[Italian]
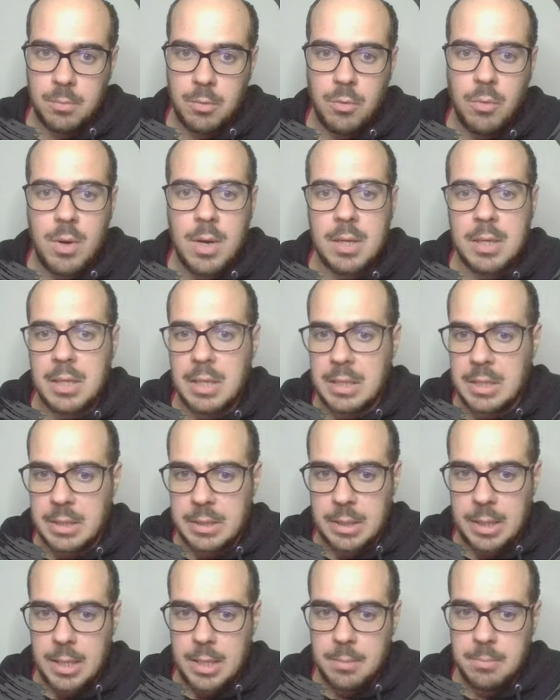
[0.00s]
o anche in
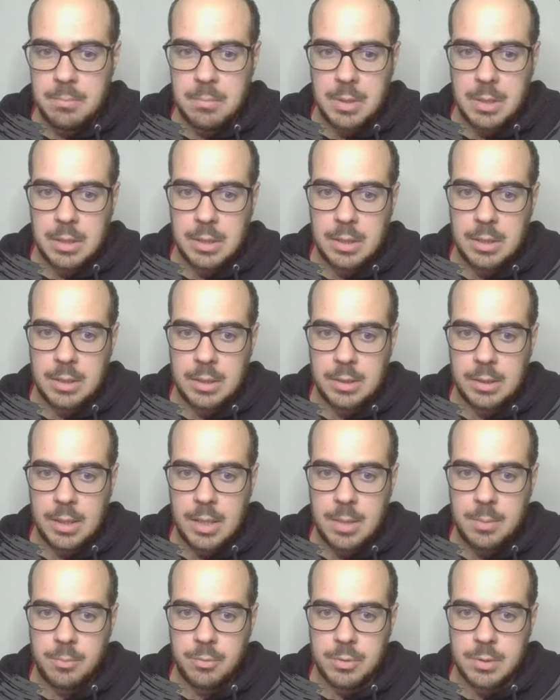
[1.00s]
E3, anche in
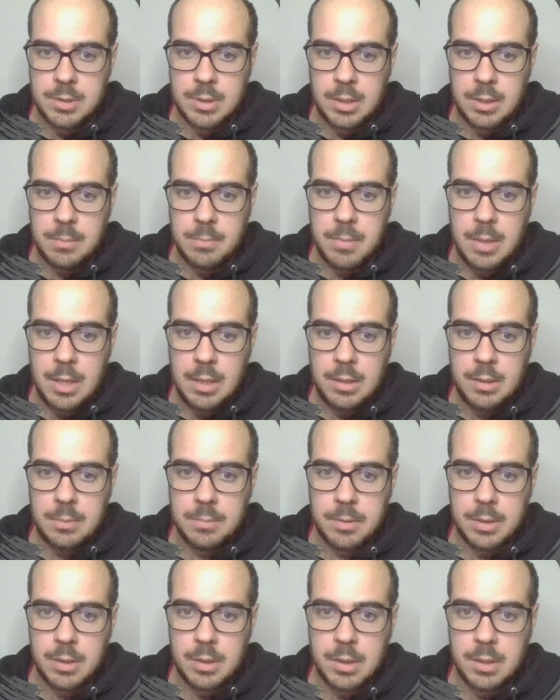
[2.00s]
E3 può stare bene,
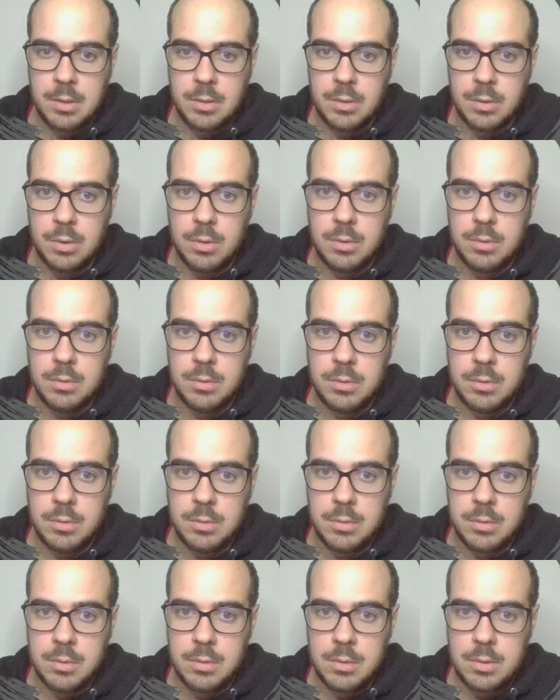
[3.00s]
perché no?
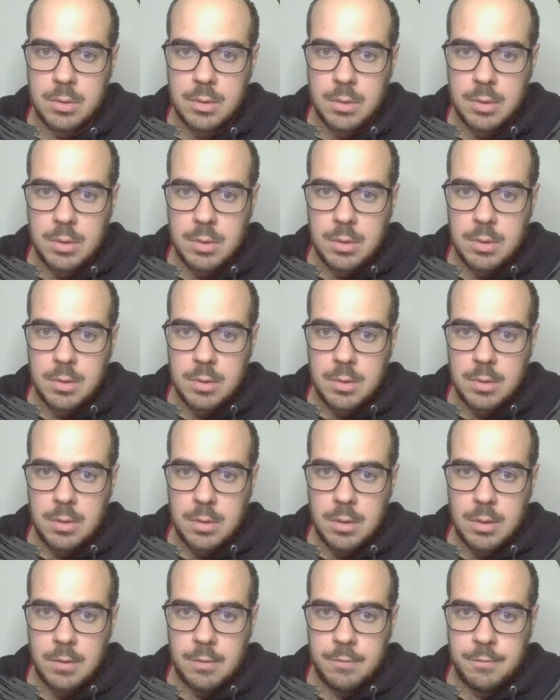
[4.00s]

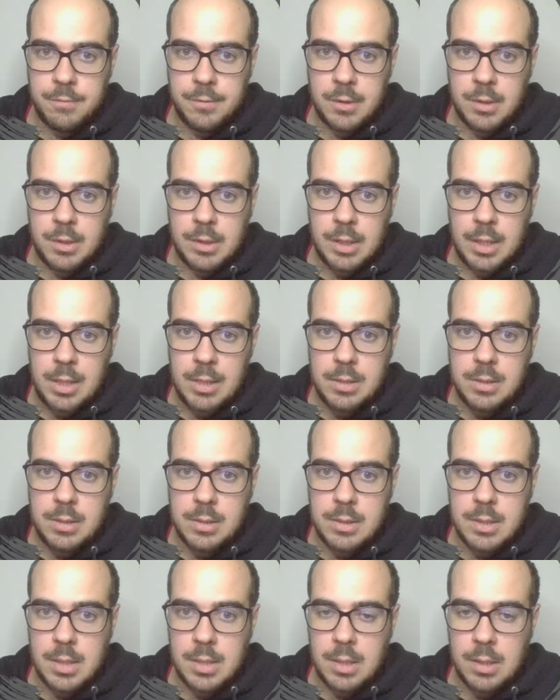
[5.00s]
Alfiere 3
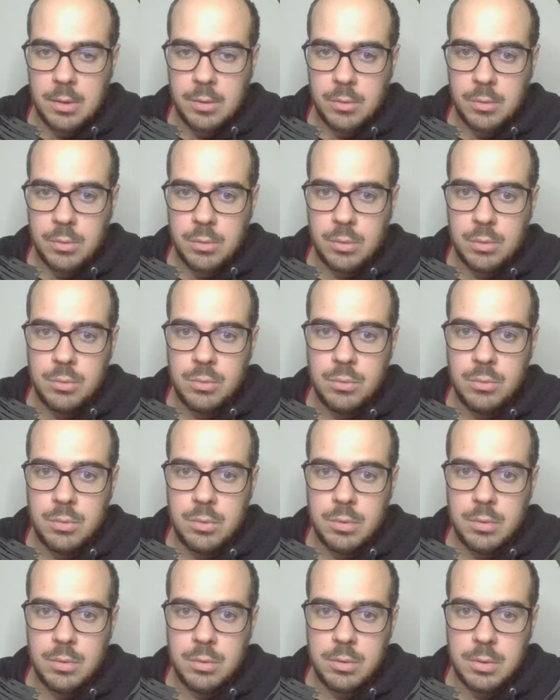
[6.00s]
D6 a Rocco
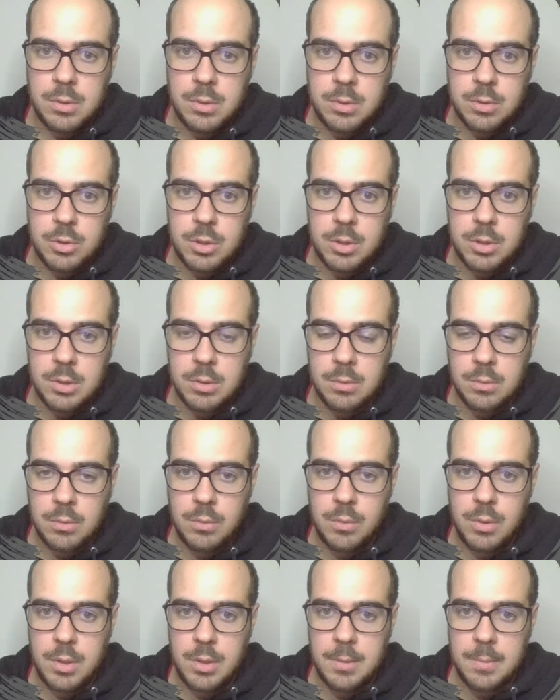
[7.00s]
Lungo,
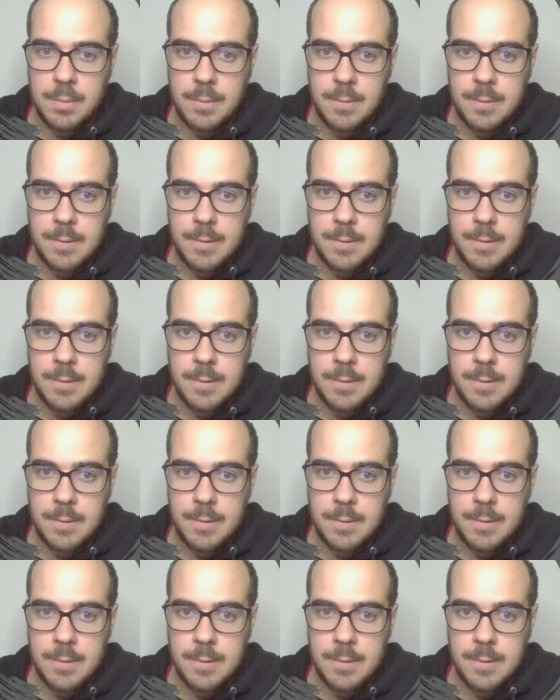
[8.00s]
D5.